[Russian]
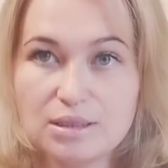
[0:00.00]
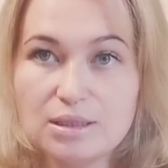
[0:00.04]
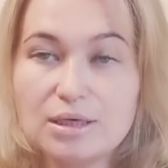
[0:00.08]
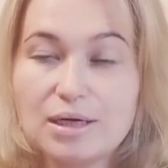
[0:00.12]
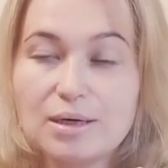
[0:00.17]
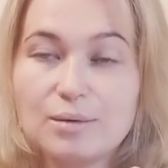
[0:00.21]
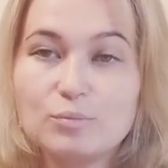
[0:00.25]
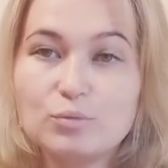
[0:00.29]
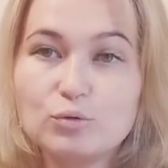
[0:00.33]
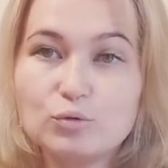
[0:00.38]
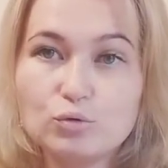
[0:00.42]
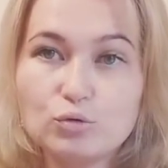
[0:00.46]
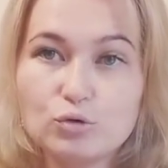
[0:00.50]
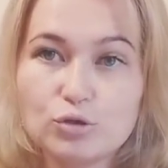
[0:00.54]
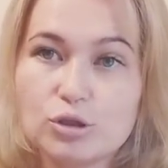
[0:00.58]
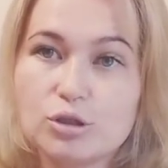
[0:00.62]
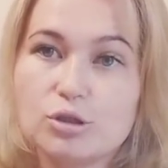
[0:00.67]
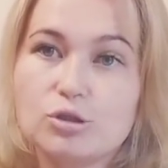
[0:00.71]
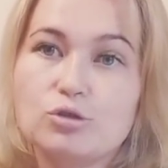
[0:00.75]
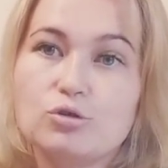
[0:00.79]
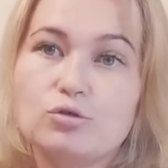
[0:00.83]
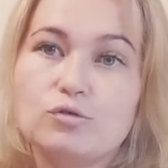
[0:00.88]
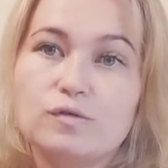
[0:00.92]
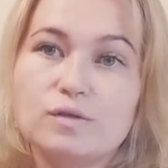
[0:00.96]
И я буду из
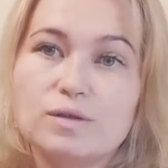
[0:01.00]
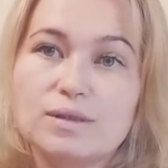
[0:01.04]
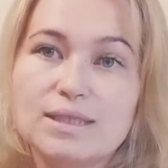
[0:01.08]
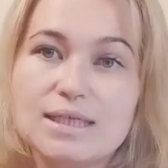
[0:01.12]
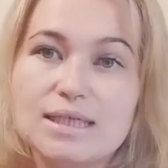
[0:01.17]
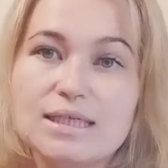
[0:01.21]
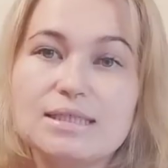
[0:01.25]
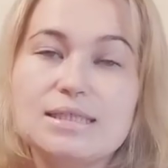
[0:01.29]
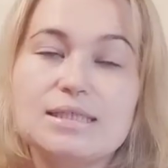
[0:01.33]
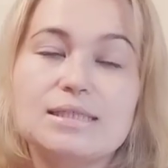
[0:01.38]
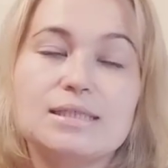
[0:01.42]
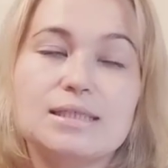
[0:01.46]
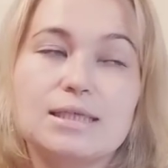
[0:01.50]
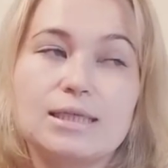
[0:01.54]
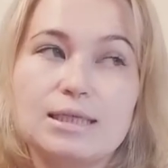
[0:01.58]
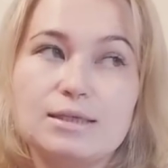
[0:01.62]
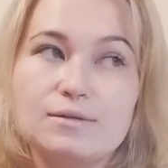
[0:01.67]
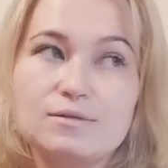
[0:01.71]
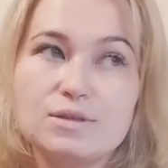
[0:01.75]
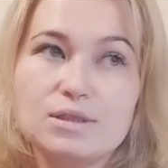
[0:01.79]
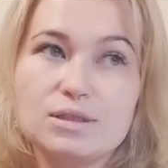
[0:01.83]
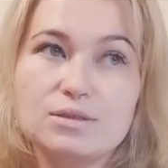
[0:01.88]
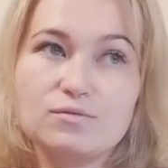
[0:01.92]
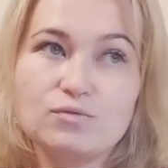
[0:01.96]
нее вязать, и
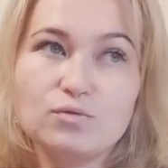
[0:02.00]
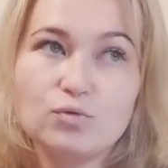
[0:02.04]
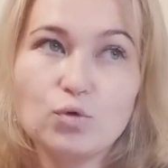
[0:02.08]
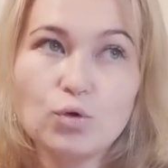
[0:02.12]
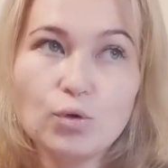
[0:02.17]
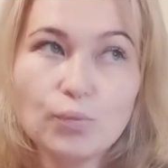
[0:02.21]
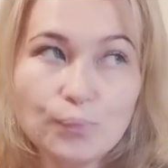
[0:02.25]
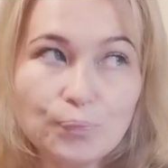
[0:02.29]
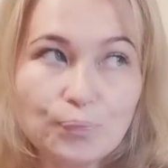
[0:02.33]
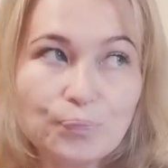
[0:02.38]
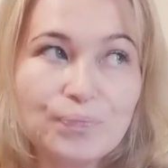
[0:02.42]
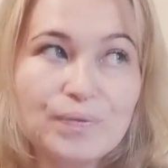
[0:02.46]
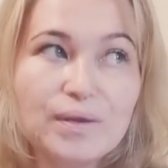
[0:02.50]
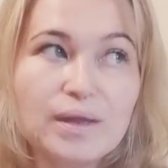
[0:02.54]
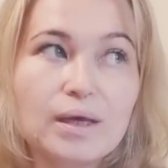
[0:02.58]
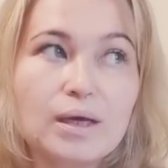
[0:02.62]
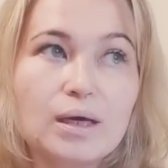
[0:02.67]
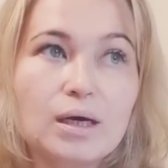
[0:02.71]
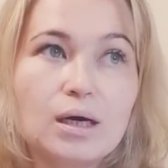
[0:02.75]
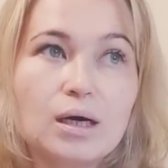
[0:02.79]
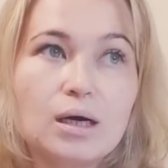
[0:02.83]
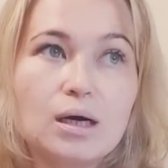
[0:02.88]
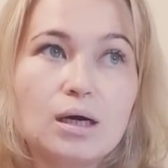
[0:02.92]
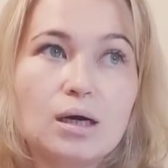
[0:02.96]
скорее всего
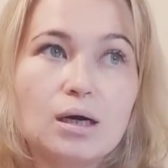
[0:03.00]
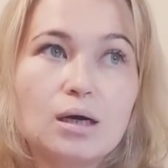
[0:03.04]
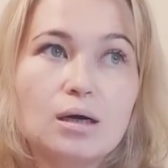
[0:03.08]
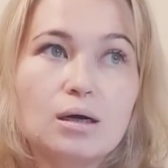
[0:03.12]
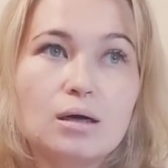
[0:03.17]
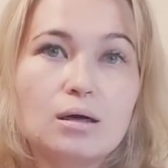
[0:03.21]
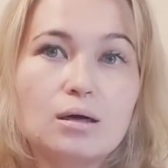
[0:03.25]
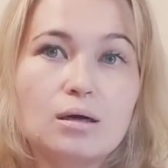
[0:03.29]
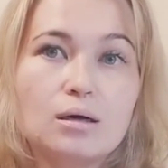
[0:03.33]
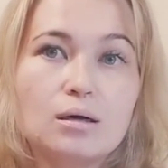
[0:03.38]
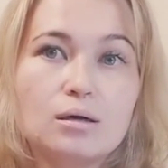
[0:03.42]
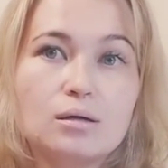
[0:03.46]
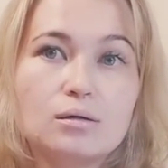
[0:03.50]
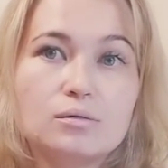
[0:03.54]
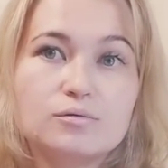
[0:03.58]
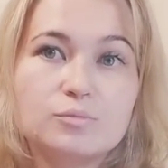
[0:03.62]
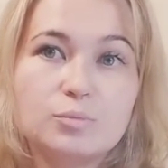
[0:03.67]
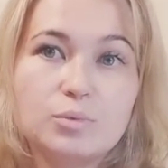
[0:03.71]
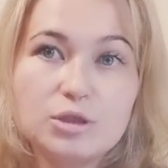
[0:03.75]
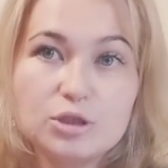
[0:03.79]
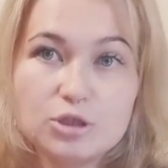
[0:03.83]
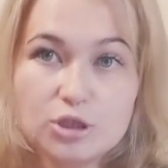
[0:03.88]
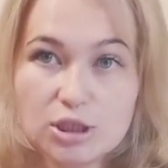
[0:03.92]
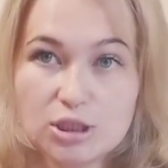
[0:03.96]
а,
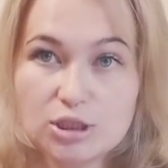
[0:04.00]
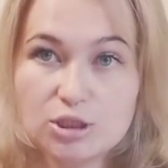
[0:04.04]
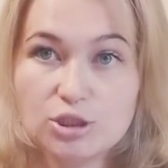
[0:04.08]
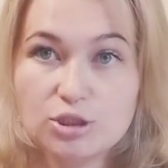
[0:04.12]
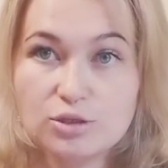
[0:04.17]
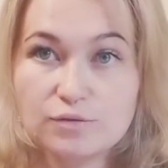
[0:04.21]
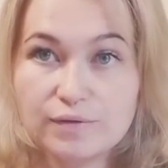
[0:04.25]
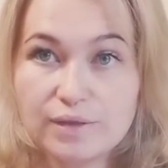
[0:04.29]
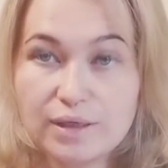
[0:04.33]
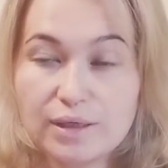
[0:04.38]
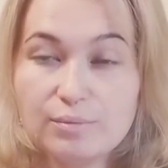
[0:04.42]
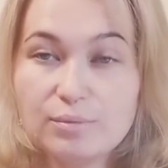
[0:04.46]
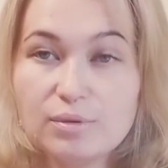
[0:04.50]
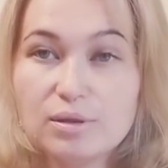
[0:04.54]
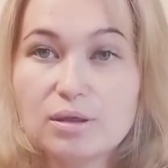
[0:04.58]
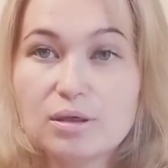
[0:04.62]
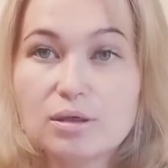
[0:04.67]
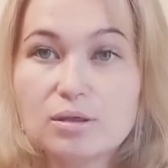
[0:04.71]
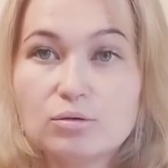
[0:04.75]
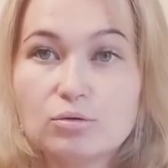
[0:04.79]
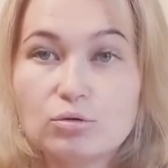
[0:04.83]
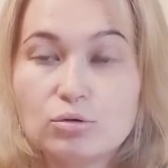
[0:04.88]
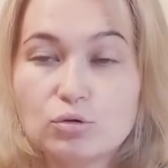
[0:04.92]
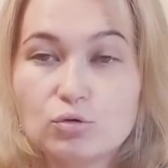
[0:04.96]
в ближайшее время,
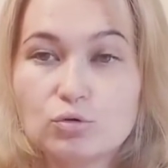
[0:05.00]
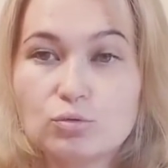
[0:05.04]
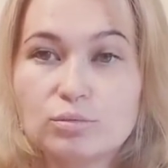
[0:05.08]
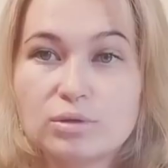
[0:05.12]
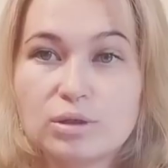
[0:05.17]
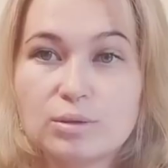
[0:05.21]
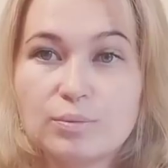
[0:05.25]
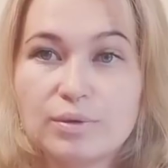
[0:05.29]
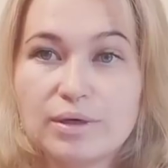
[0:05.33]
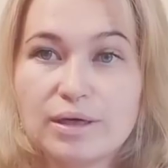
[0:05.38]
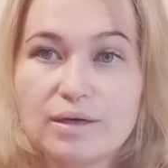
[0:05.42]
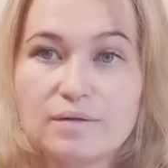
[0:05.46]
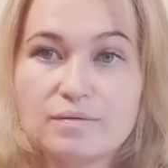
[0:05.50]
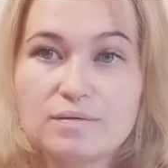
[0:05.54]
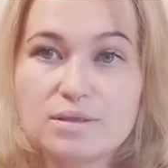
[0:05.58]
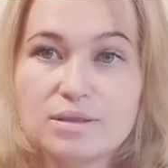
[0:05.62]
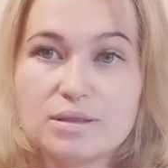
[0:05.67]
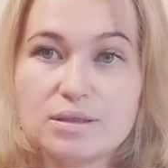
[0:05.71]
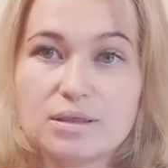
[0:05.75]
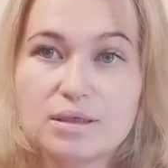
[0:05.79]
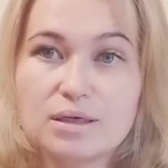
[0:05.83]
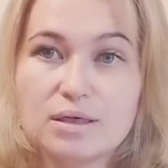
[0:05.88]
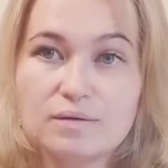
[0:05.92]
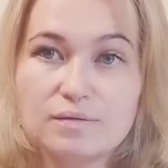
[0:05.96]
как только у меня
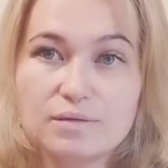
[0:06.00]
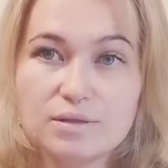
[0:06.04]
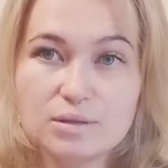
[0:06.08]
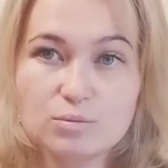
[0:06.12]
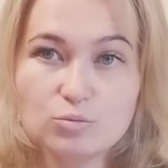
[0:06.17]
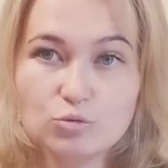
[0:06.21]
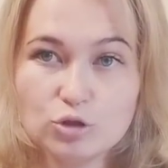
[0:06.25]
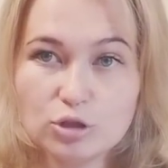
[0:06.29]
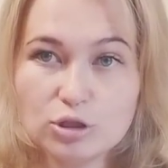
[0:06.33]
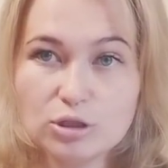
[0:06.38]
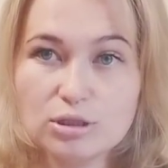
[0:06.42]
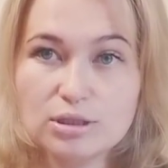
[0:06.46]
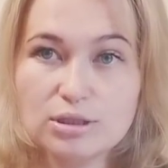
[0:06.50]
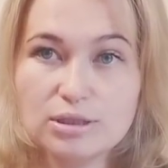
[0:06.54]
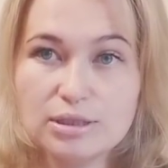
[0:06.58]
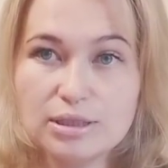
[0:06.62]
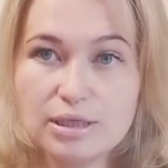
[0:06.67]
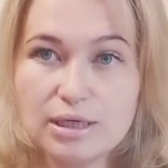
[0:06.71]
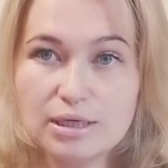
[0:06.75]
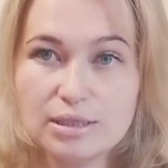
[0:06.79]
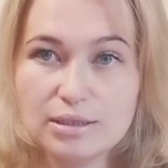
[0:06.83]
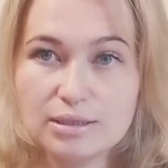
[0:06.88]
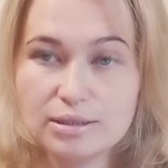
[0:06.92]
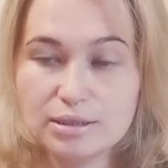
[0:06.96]
появится такая
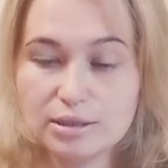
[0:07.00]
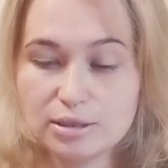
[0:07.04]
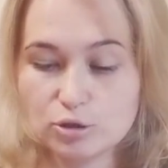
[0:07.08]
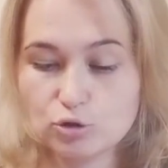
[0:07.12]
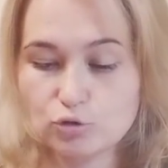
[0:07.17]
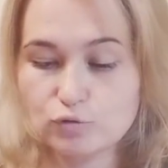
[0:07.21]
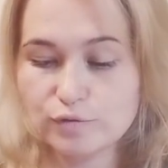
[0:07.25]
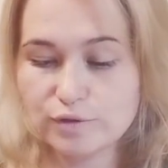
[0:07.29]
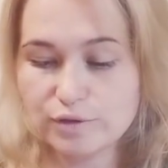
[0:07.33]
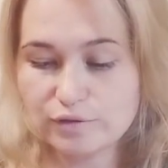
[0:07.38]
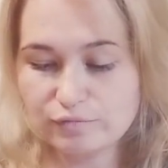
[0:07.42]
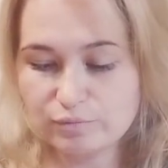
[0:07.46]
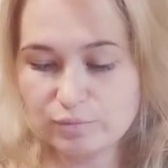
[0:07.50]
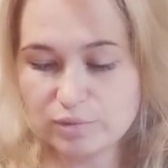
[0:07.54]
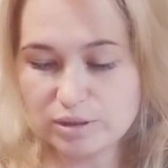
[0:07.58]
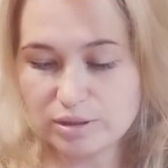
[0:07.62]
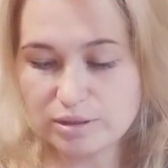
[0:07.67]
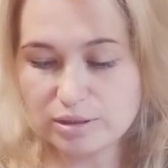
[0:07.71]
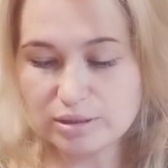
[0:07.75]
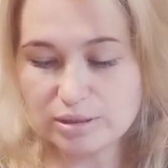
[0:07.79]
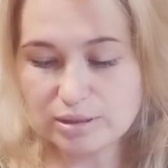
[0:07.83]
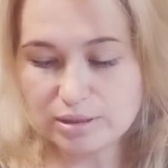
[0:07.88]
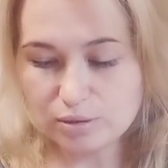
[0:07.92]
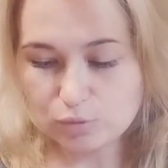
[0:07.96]
возможность, я закажу в
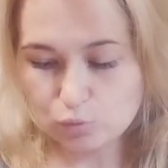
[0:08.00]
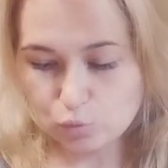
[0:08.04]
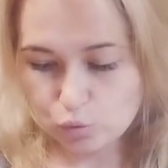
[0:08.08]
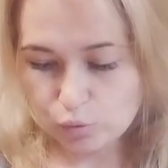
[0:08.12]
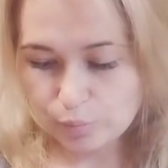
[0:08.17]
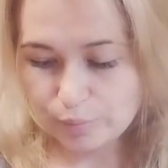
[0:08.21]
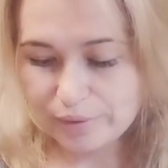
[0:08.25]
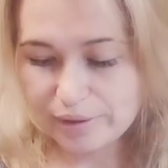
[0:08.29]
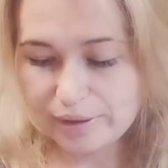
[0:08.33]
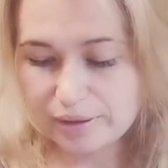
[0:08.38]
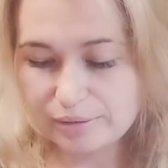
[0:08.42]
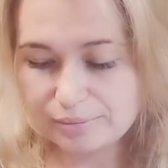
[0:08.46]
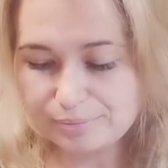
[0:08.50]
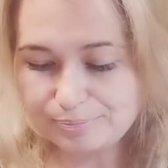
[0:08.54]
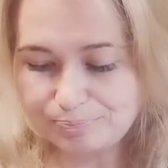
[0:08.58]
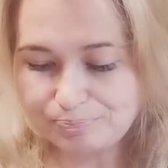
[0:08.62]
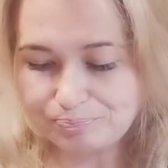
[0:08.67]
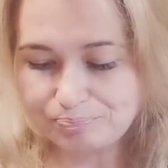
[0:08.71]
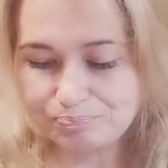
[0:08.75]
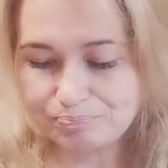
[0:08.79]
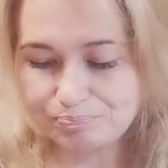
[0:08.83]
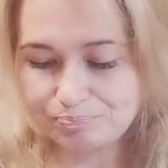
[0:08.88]
совместной закупке